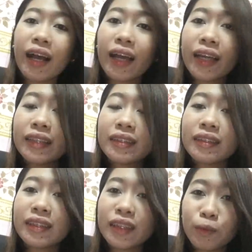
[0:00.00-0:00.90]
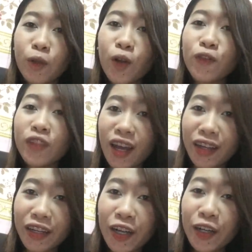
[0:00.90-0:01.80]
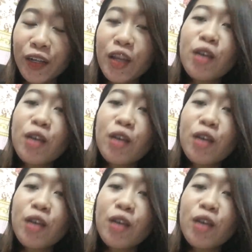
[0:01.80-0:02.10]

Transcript: guys! Hindi po ako vlogger.